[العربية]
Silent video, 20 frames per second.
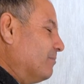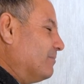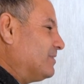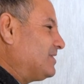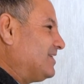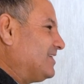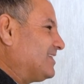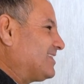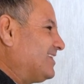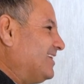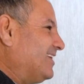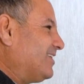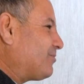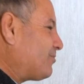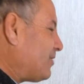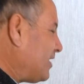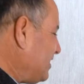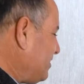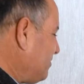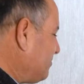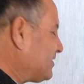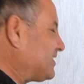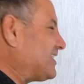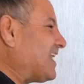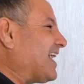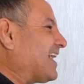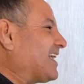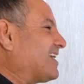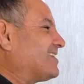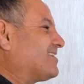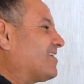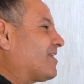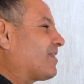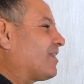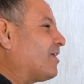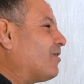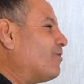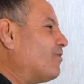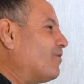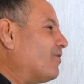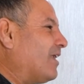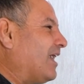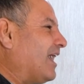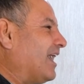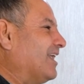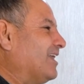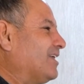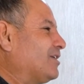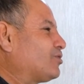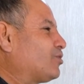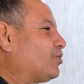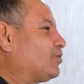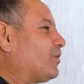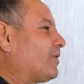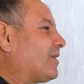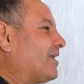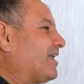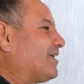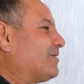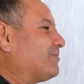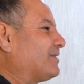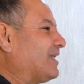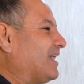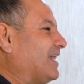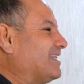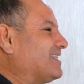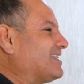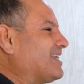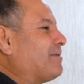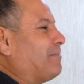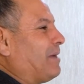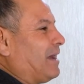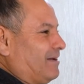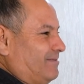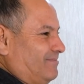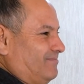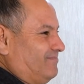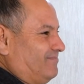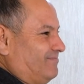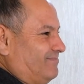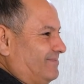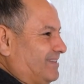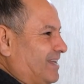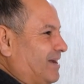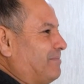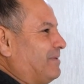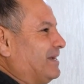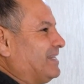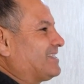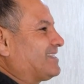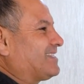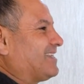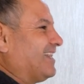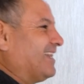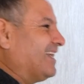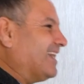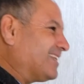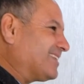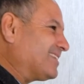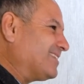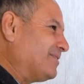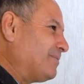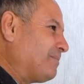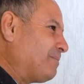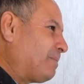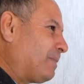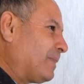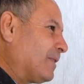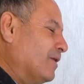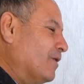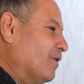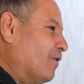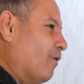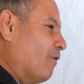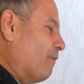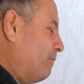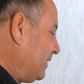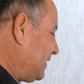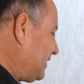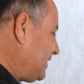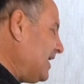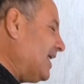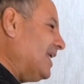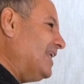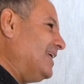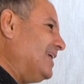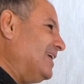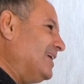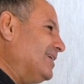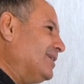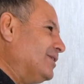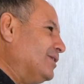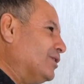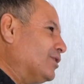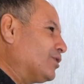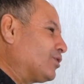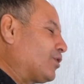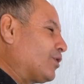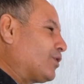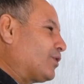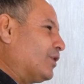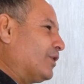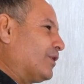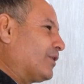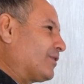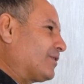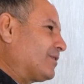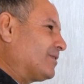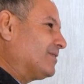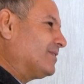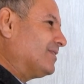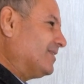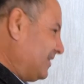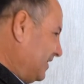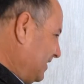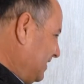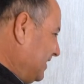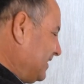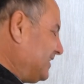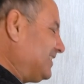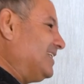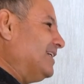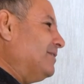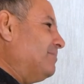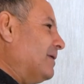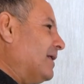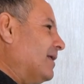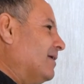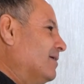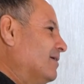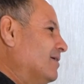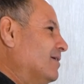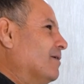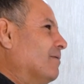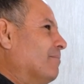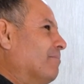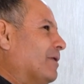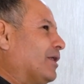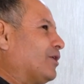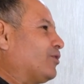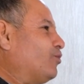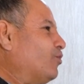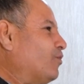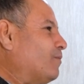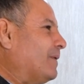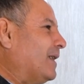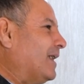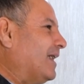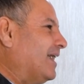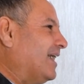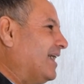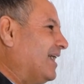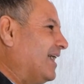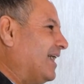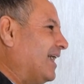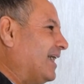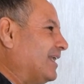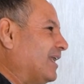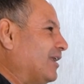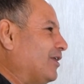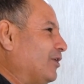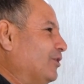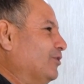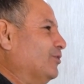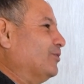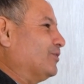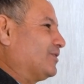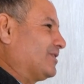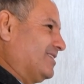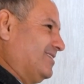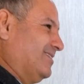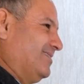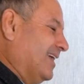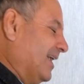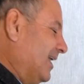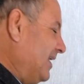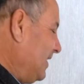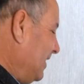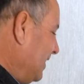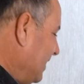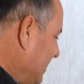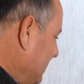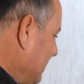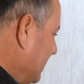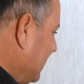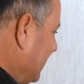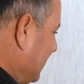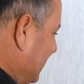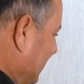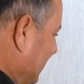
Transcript: مش يصير واني مش تعكس الضوء على الجدران نتاع الجامع نتاع بيت الصلاه وبالتالي تظهر الكتيبه مكتوبه على الحيوط اللي هي